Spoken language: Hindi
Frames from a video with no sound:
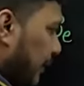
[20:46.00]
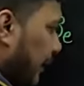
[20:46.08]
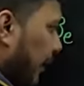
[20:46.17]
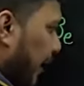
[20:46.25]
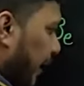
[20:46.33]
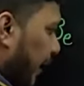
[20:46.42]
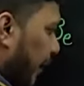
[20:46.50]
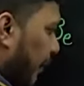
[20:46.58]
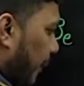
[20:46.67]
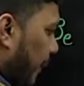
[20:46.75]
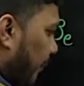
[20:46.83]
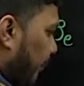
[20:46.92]
से देखें
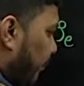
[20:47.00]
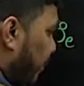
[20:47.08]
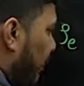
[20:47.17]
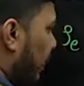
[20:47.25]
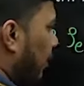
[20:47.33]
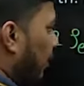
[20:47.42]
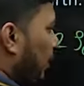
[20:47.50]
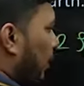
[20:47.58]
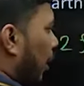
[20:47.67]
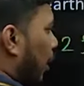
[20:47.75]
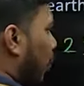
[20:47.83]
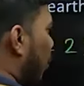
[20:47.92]
अभी रो